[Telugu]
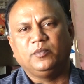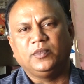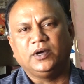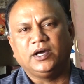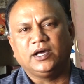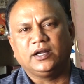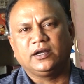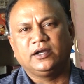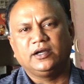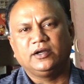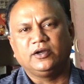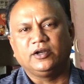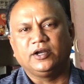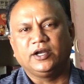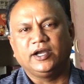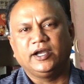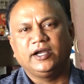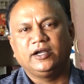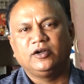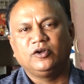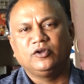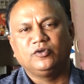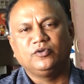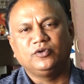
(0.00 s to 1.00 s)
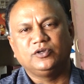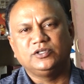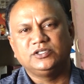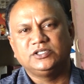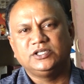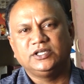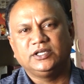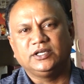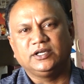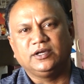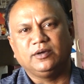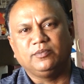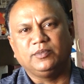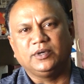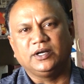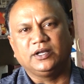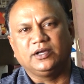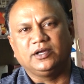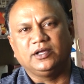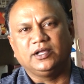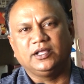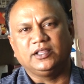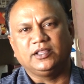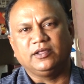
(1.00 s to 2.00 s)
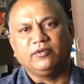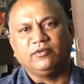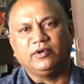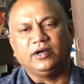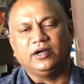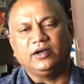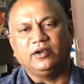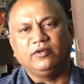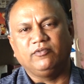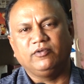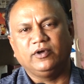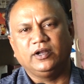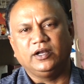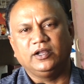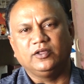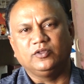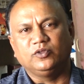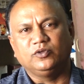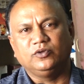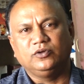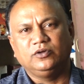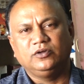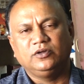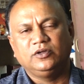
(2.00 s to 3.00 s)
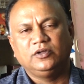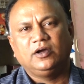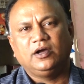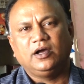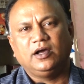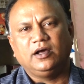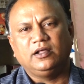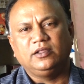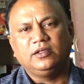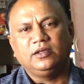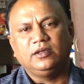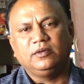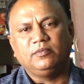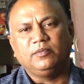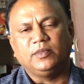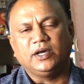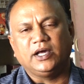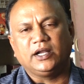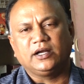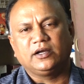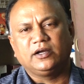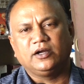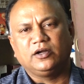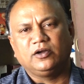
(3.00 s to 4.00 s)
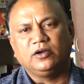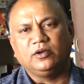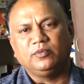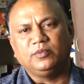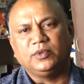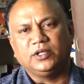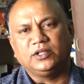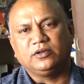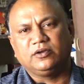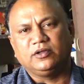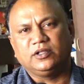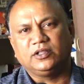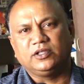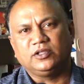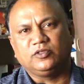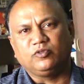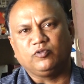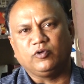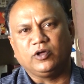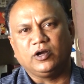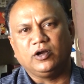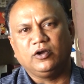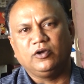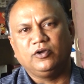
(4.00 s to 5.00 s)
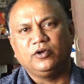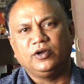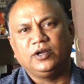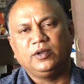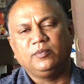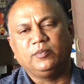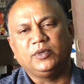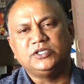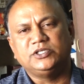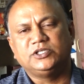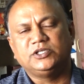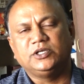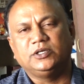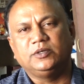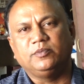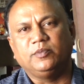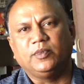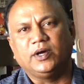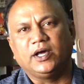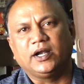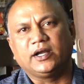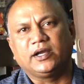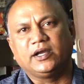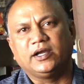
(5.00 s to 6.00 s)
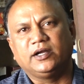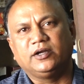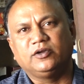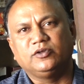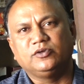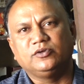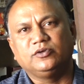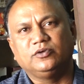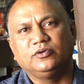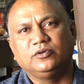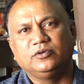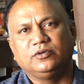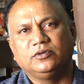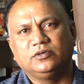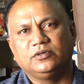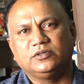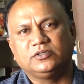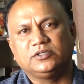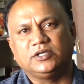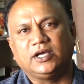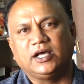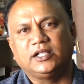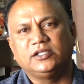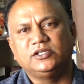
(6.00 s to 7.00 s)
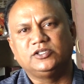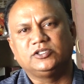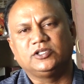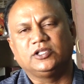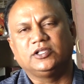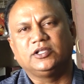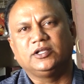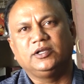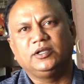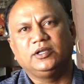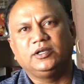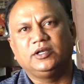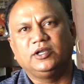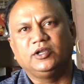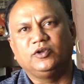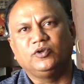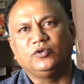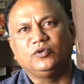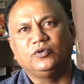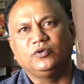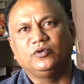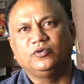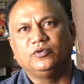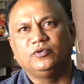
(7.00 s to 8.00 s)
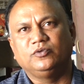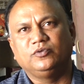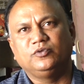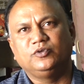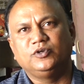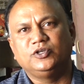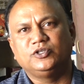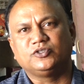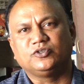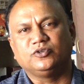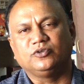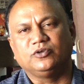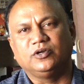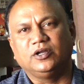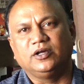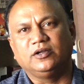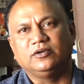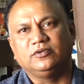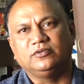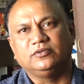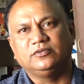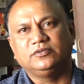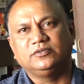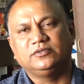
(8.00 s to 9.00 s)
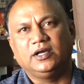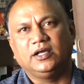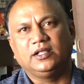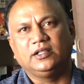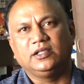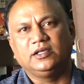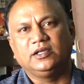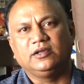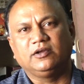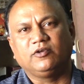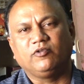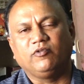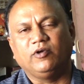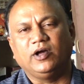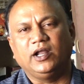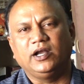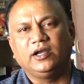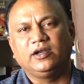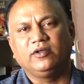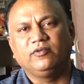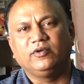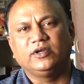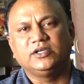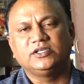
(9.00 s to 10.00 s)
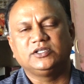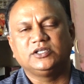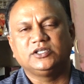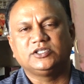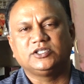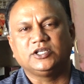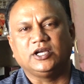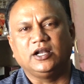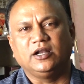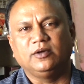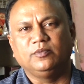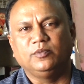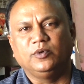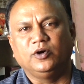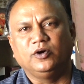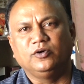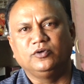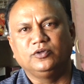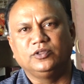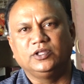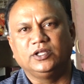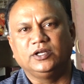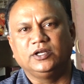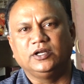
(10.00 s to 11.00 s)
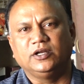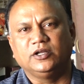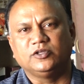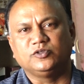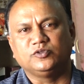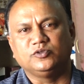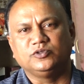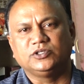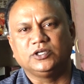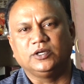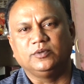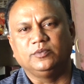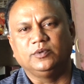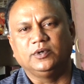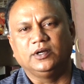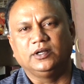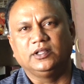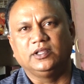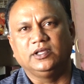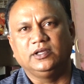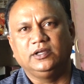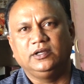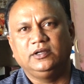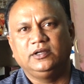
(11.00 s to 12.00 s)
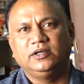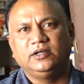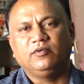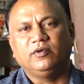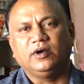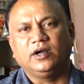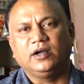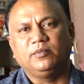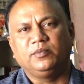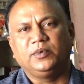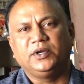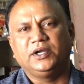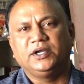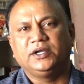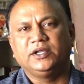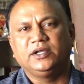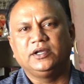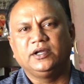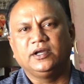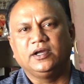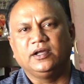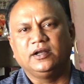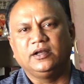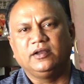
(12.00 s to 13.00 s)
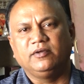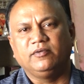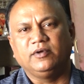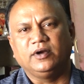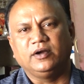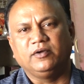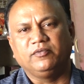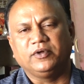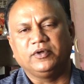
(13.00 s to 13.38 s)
మార్కెట్ రేట్ల గురించి ఇంకా మనకైతే వాళ్ళు ఇవ్వలేదు అది మార్కెట్లో మాత్రం అతి త్వరలోనే మంచి మార్కెట్ సాధిస్తుందని నేను ఊహిస్తున్నాను అది క్వాలిటీ వైజ్గా చాలా బాగుంది నిన్న చూసాము అది వాళ్ళ మీటింగ్ కానీ వాళ్ళ